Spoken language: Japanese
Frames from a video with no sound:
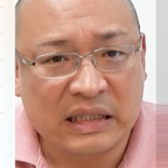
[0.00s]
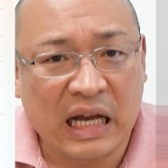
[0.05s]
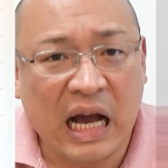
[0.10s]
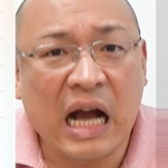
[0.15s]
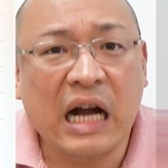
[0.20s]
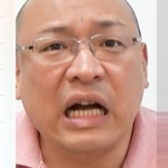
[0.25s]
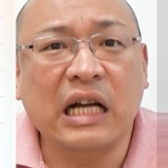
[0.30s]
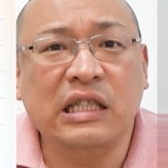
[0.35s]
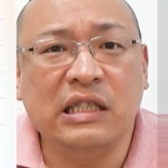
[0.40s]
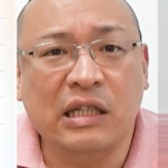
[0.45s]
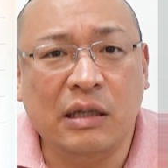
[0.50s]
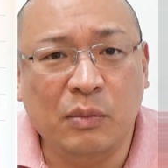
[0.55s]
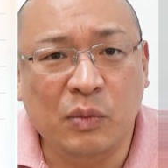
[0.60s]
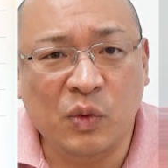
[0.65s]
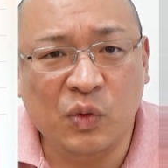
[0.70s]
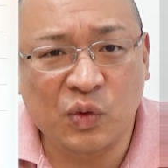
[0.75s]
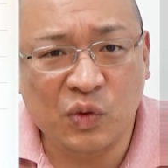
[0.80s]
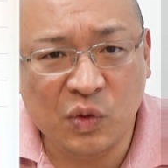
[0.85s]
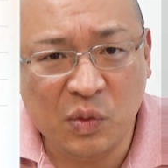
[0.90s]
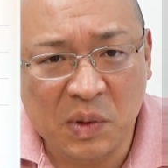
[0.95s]
赤ちゃん
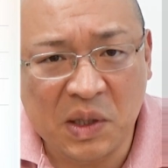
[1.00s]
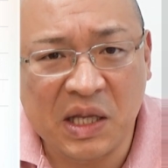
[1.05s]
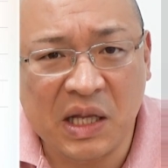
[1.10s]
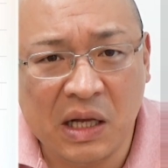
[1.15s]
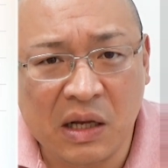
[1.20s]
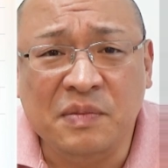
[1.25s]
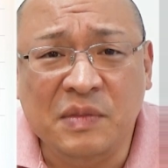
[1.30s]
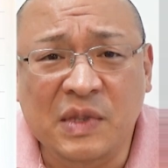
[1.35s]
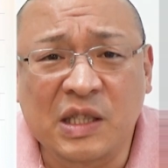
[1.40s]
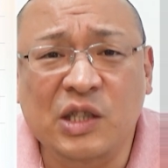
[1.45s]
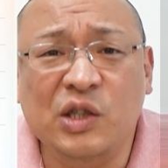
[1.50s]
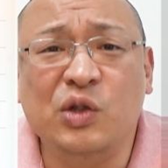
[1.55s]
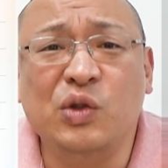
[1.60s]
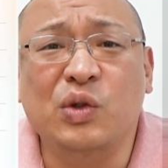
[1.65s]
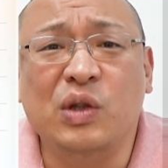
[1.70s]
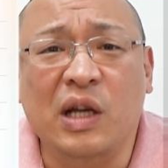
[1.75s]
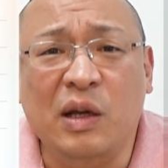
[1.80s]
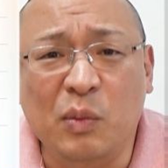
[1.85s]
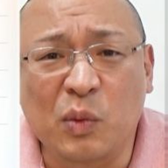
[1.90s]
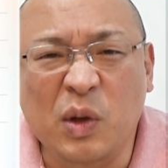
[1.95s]
も含め
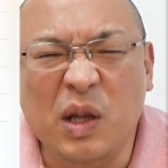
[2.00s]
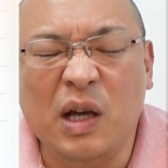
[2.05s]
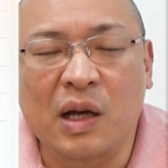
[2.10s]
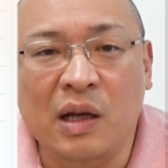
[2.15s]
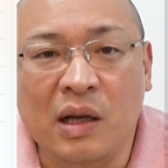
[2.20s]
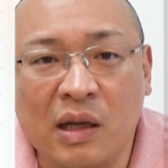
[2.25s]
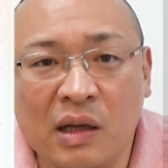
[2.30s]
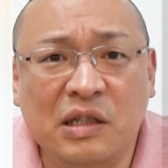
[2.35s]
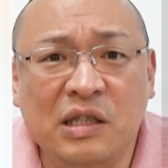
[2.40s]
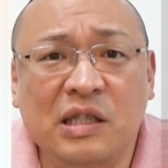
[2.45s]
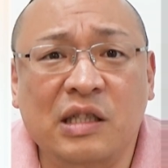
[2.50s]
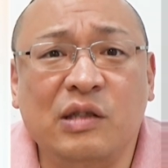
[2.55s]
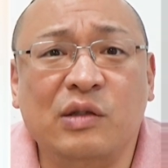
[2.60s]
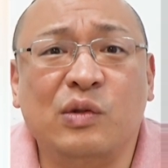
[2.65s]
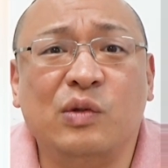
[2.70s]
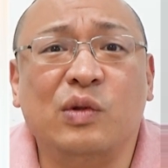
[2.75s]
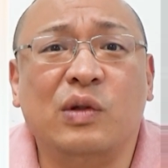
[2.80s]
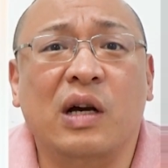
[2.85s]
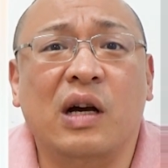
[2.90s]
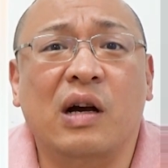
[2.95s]
20代もだ。
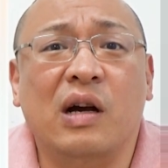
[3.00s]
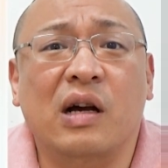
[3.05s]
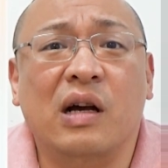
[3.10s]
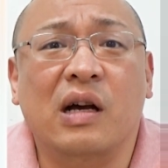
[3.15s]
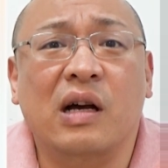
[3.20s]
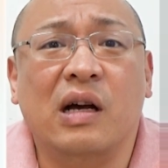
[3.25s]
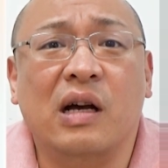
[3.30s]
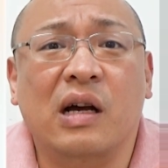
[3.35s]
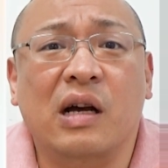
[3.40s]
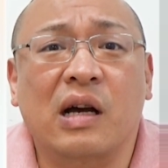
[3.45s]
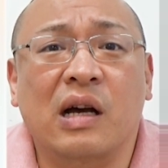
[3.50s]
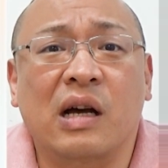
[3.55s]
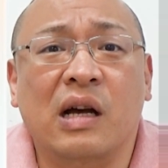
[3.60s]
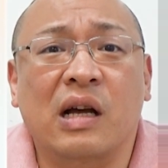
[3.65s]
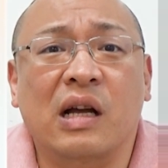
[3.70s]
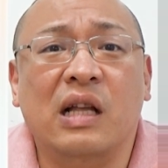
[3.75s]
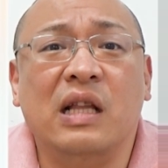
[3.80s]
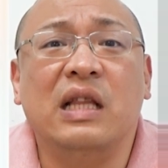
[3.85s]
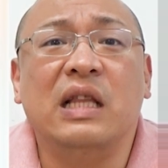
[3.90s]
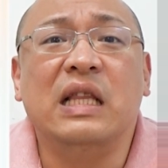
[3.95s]
リスクが
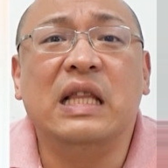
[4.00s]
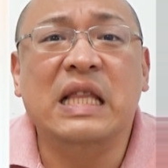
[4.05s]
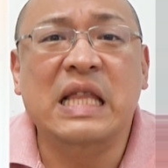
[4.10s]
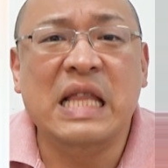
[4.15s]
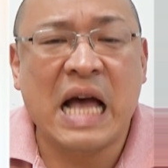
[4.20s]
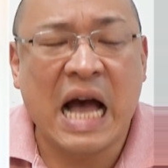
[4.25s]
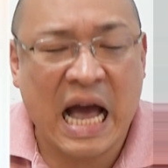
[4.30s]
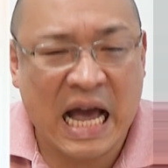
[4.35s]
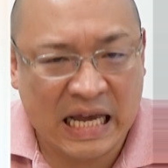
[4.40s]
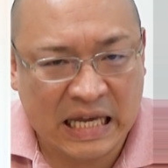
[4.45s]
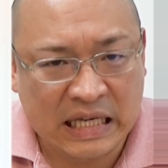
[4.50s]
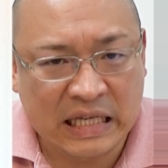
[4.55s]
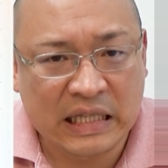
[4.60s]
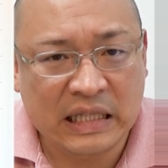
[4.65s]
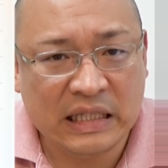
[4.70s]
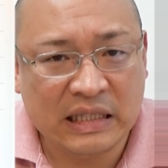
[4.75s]
ない。